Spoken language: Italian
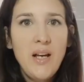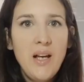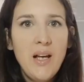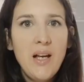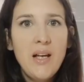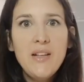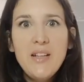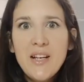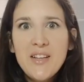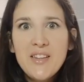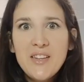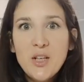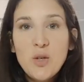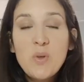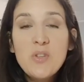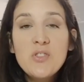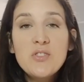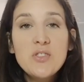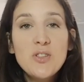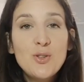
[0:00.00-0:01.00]
E niente,
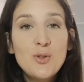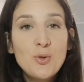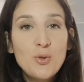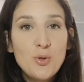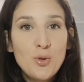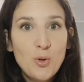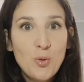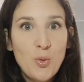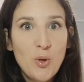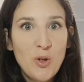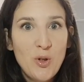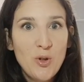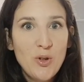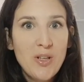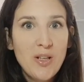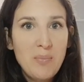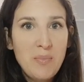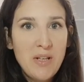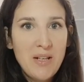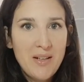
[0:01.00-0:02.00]
questo è tutto quello
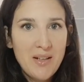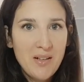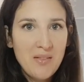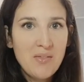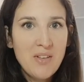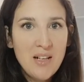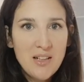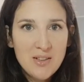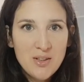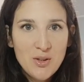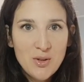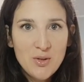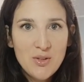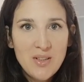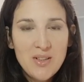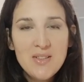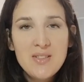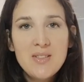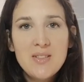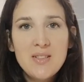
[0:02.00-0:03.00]
che mi è arrivato
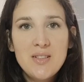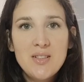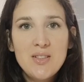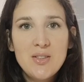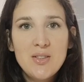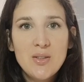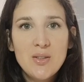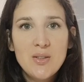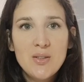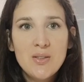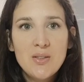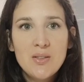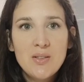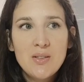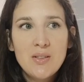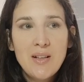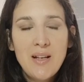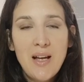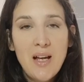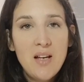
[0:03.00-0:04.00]
dal sito
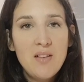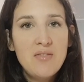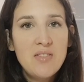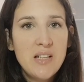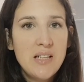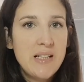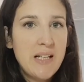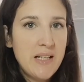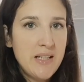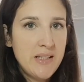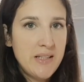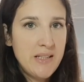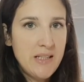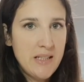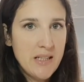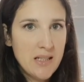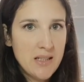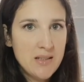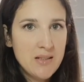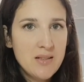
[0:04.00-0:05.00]
Everyday
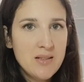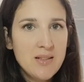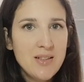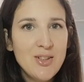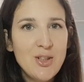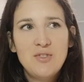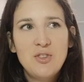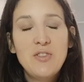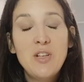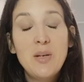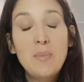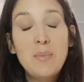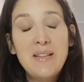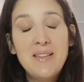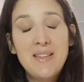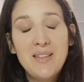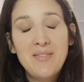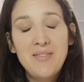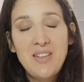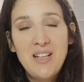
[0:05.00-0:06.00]
Deals.
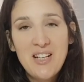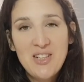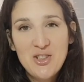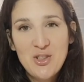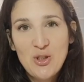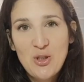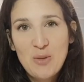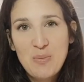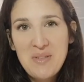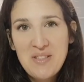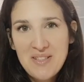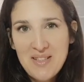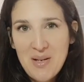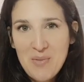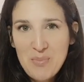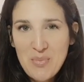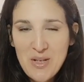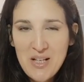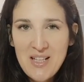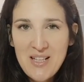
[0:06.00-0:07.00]
Ovviamente vi lascio come
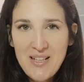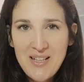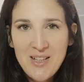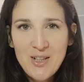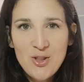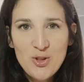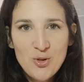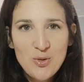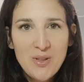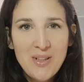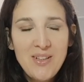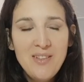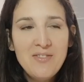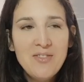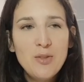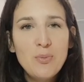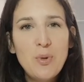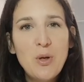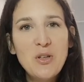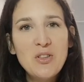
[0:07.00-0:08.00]
sempre il link giù
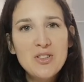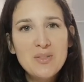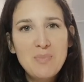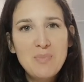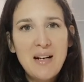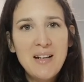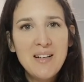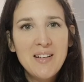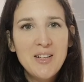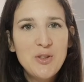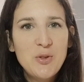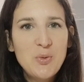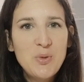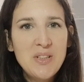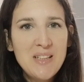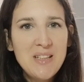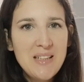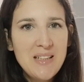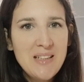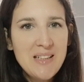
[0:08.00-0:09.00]
nell'info box, ma anche
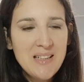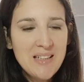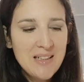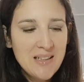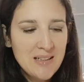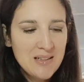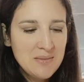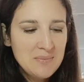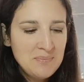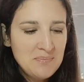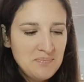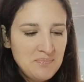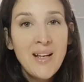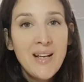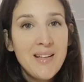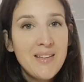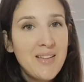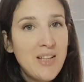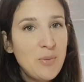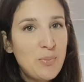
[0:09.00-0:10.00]
tutti i link
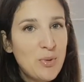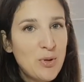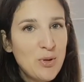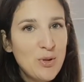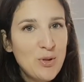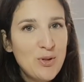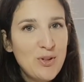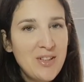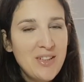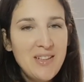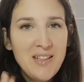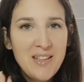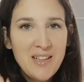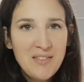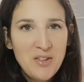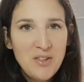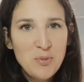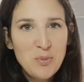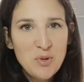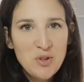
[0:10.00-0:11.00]
dei prodottini
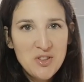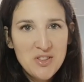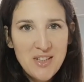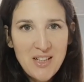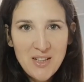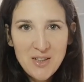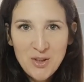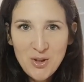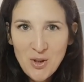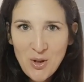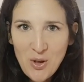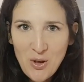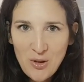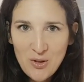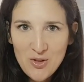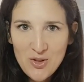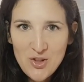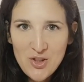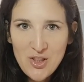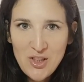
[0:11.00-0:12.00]
che vi ho mostrato
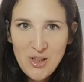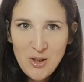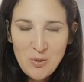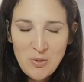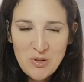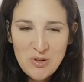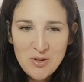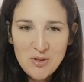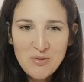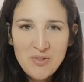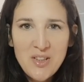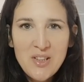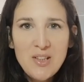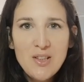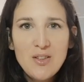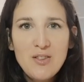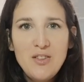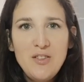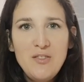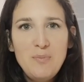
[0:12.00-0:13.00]
oggi in questo
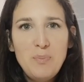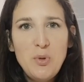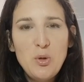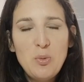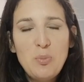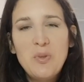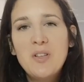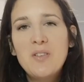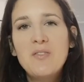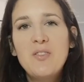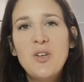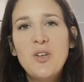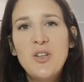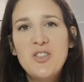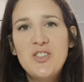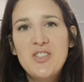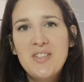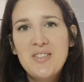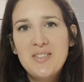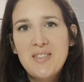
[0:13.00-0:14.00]
video. In più per
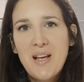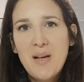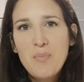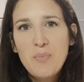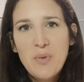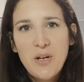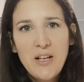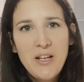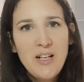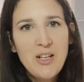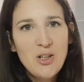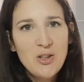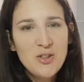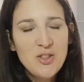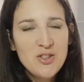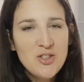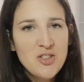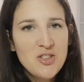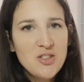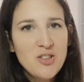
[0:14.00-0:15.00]
voi c'è sempre il
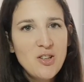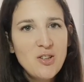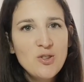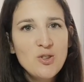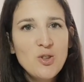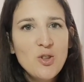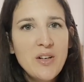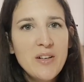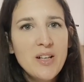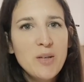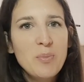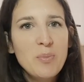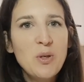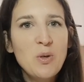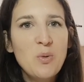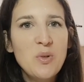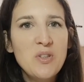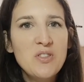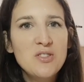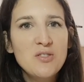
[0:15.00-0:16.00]
codice sconto, anche
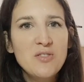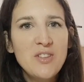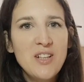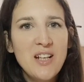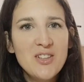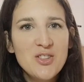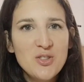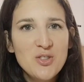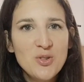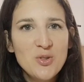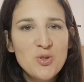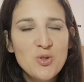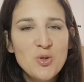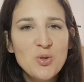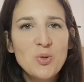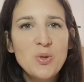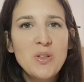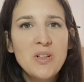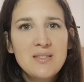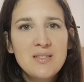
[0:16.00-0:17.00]
per questo vi lascio
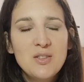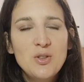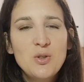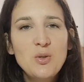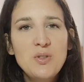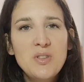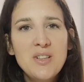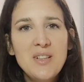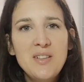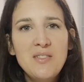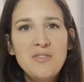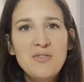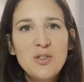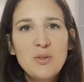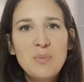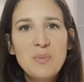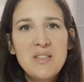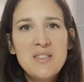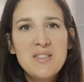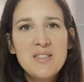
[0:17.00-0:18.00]
giù tutte le
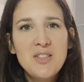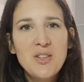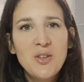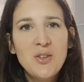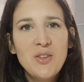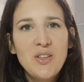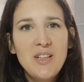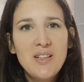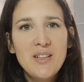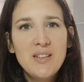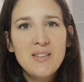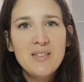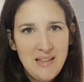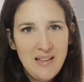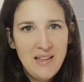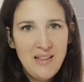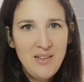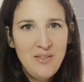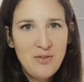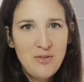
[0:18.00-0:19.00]
informazioni
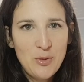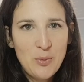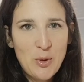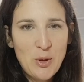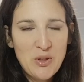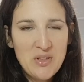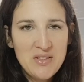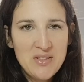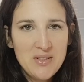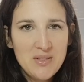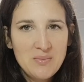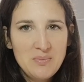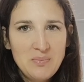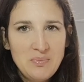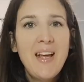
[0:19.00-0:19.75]
nell'info box.